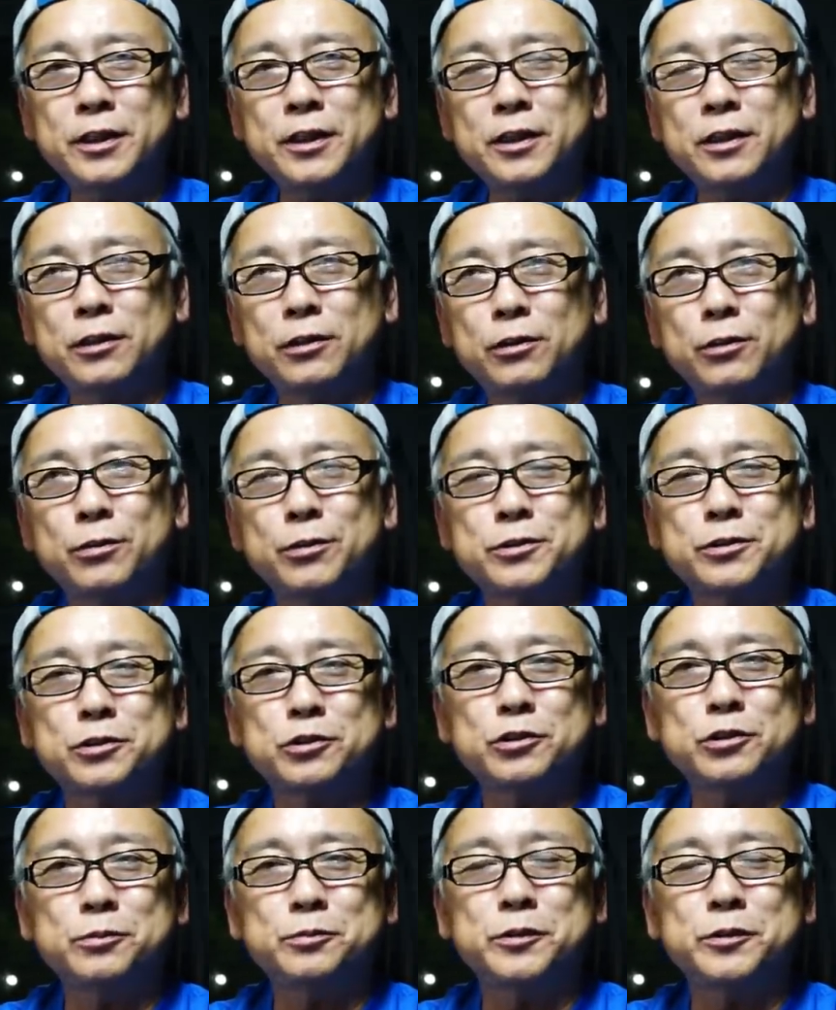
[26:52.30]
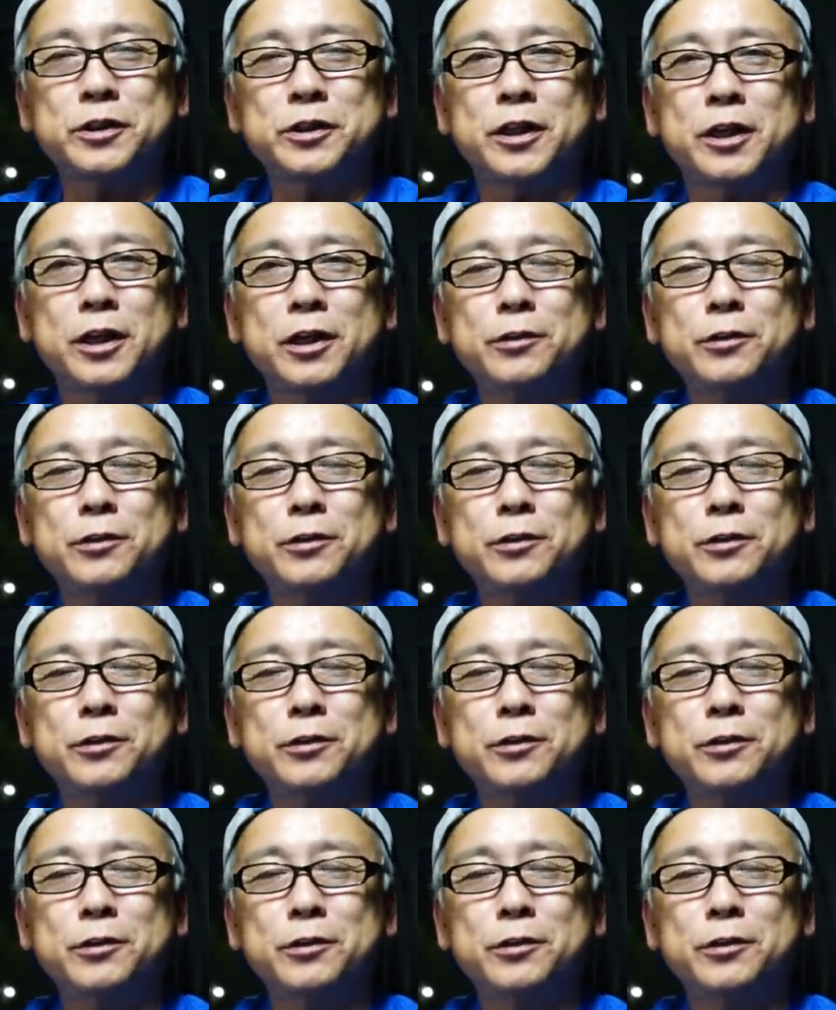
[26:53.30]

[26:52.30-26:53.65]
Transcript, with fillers: FD50mm、